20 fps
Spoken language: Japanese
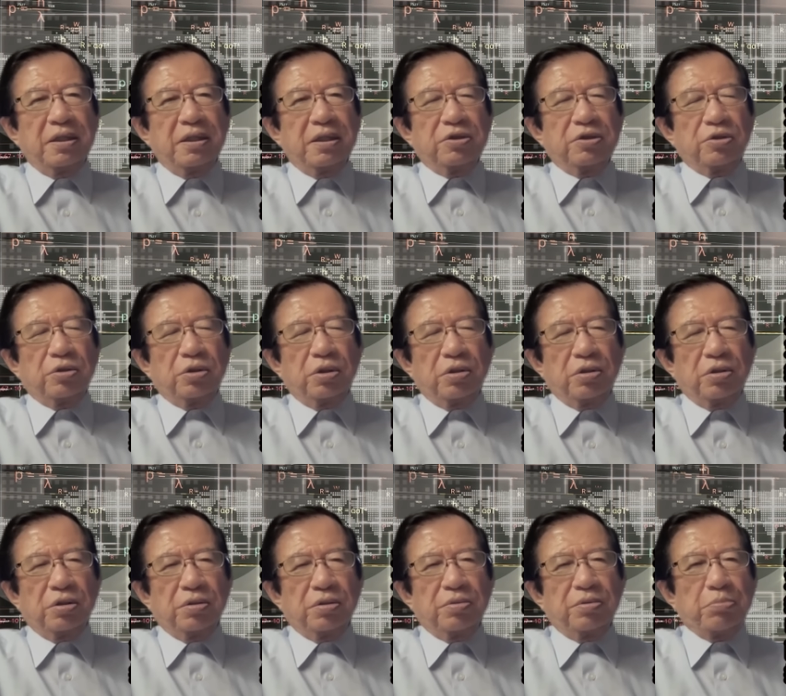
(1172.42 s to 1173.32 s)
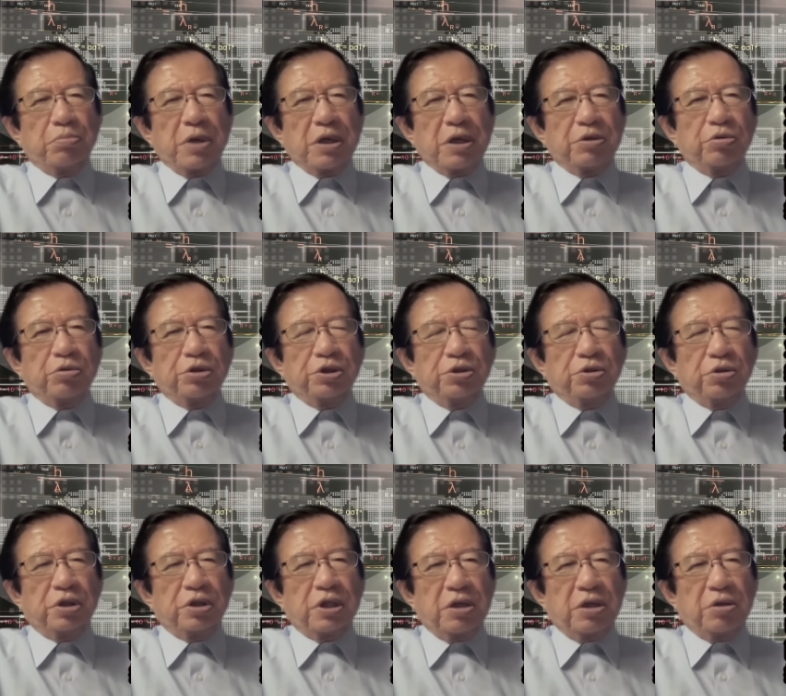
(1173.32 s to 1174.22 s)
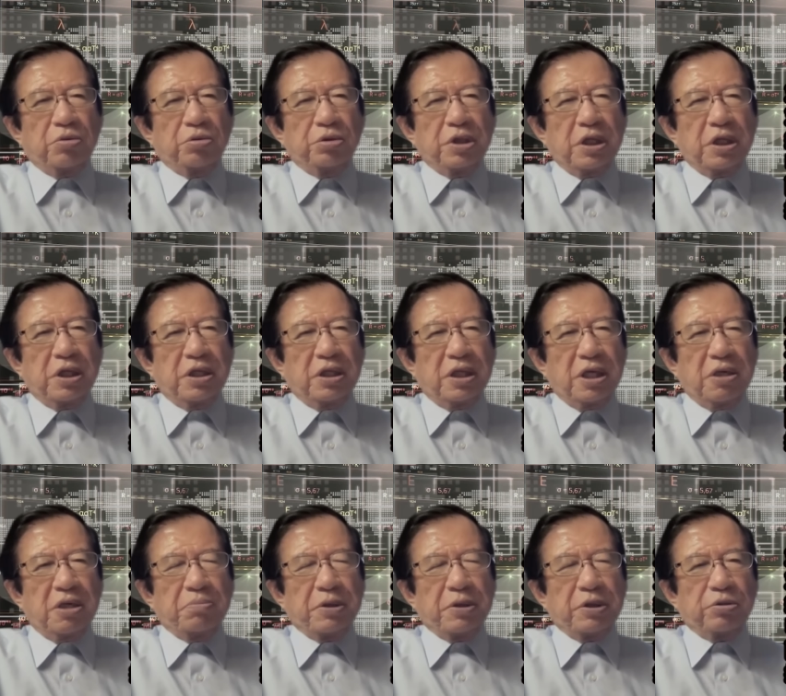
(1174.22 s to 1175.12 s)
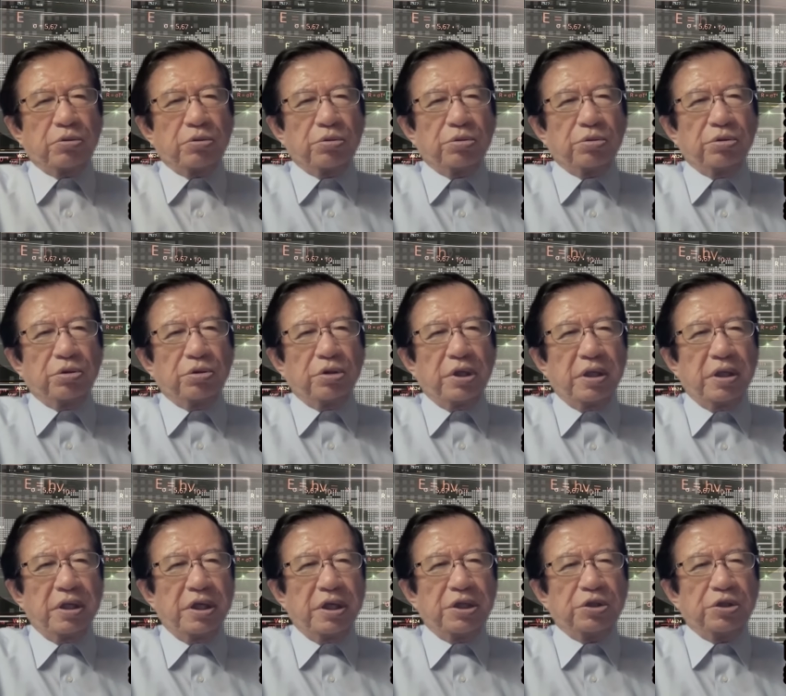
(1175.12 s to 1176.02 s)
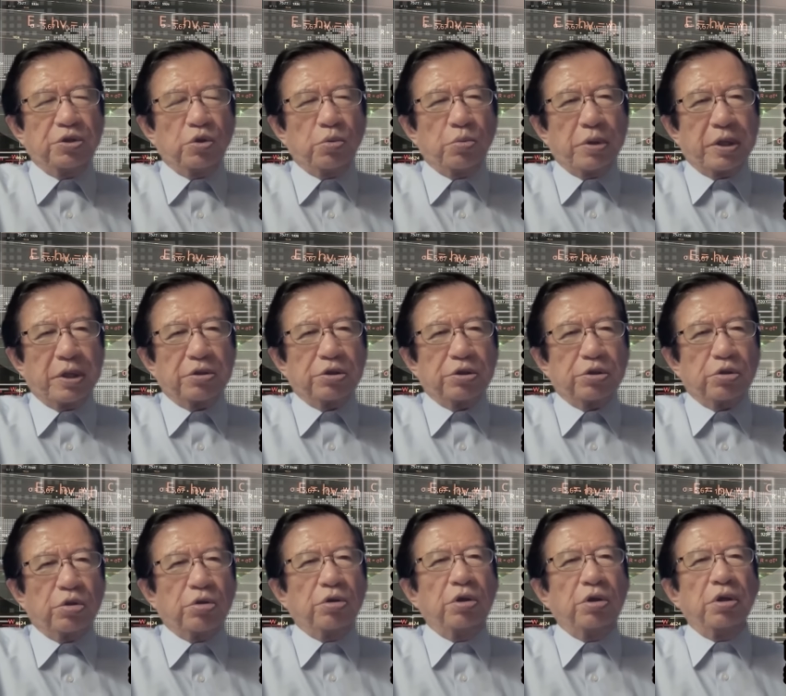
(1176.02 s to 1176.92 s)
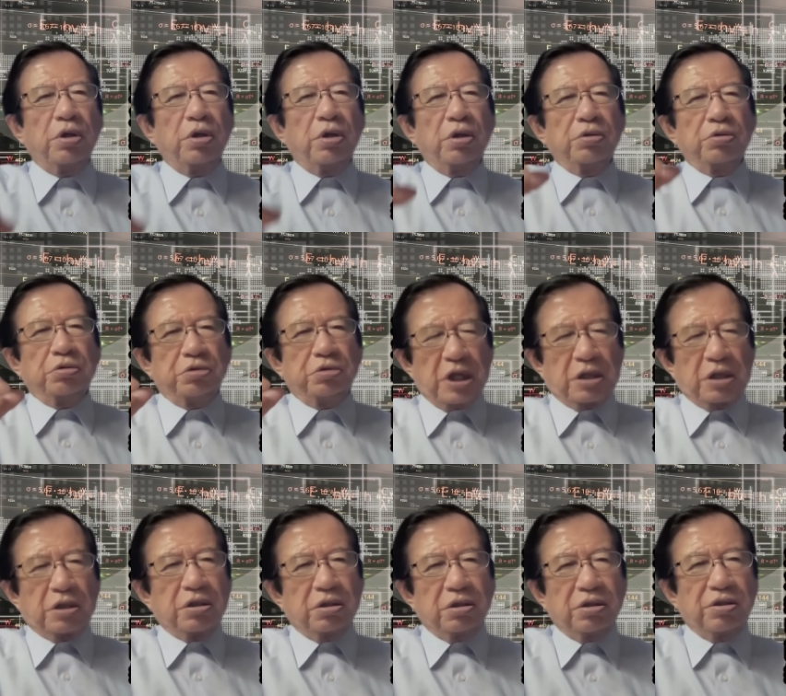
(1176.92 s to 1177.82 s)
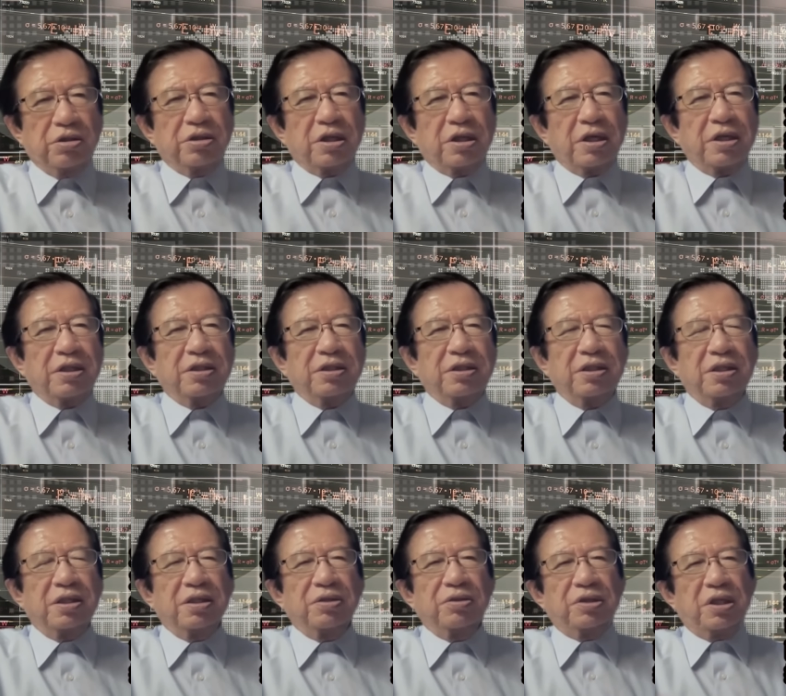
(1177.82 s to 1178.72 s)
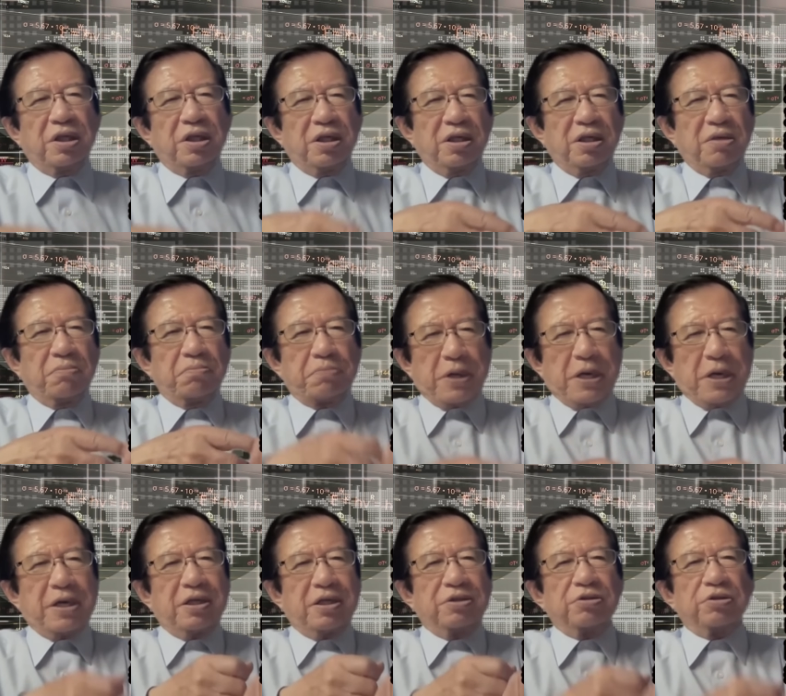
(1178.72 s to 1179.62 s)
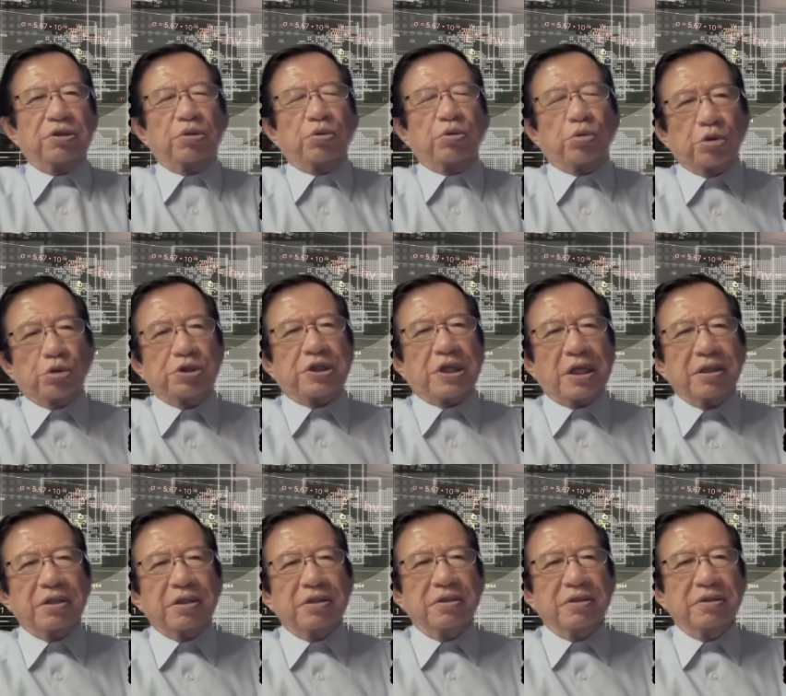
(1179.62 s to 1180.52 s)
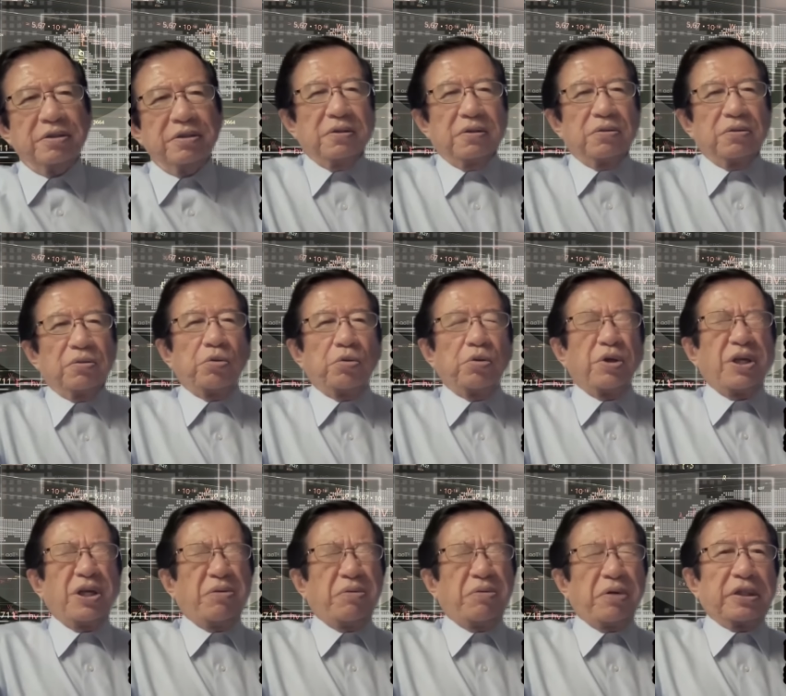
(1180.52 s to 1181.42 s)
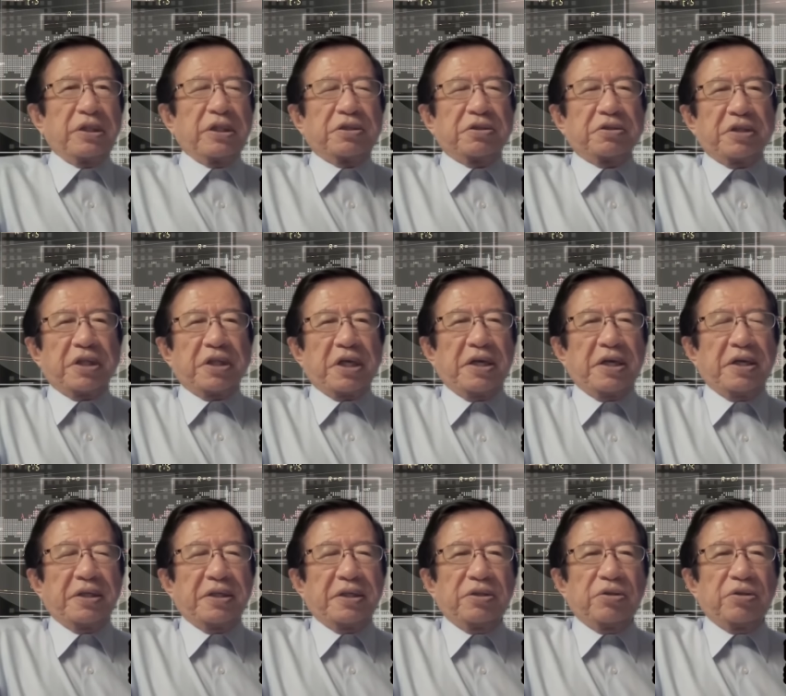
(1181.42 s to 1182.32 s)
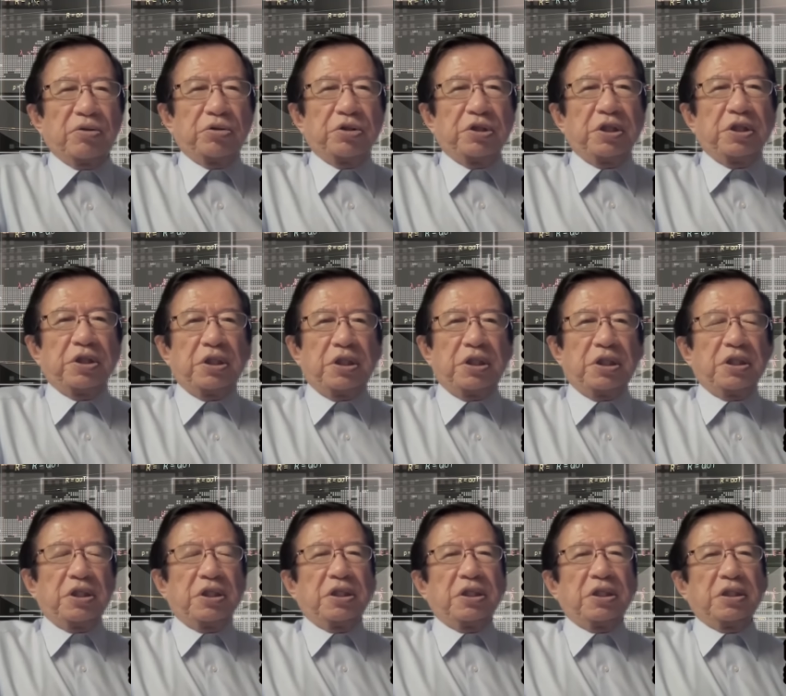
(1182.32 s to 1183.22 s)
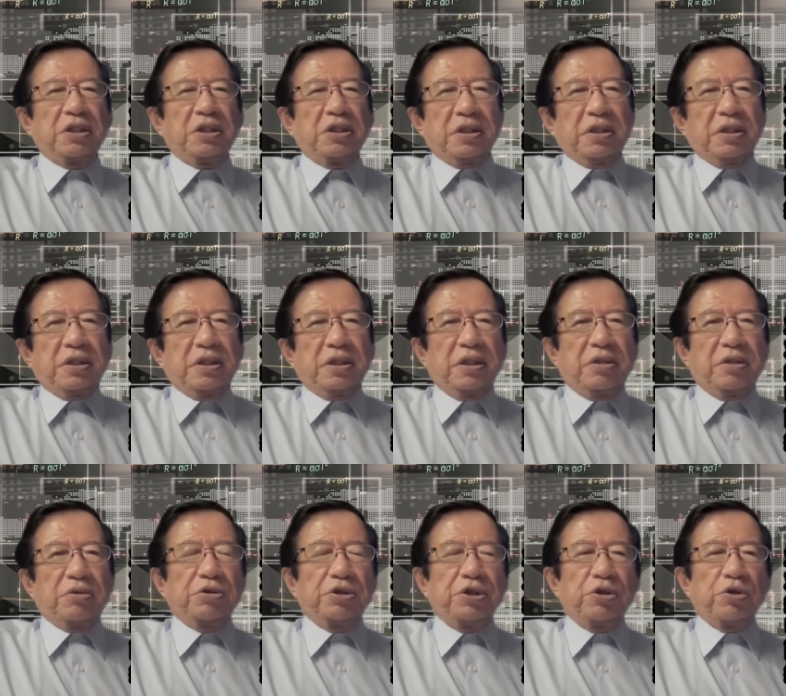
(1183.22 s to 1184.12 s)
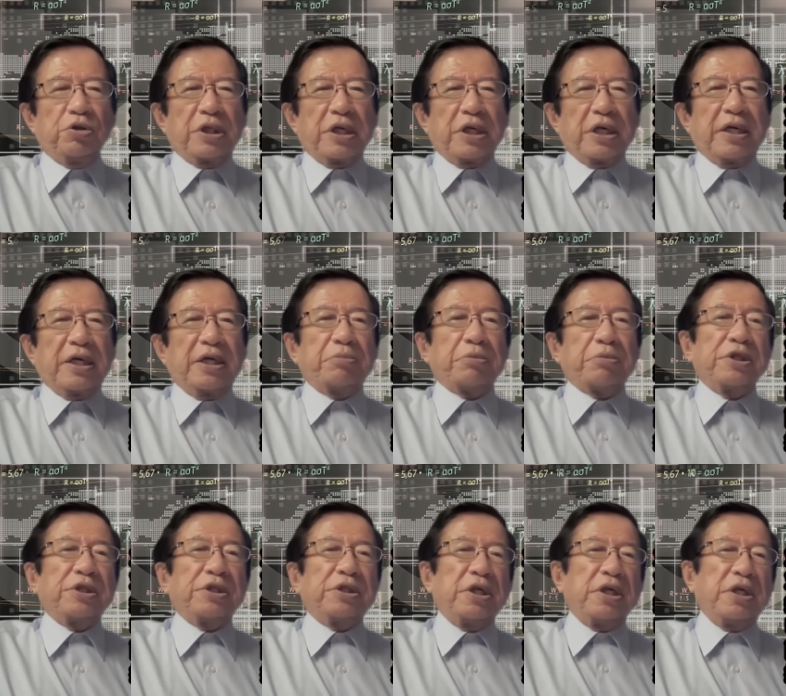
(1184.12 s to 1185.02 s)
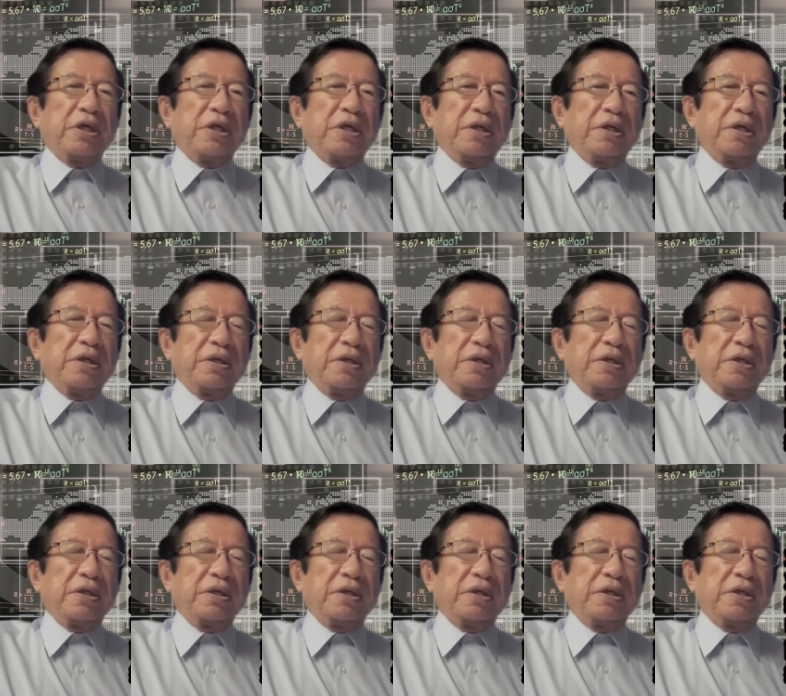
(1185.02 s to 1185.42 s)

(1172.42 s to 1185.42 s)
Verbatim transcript: その、丸腰の抵抗できないベトコンの兵士と思われる人を撃てって言ったんです。それで、バーンと撃って殺した。これはですね、後に、えー、軍事法でかかりまして、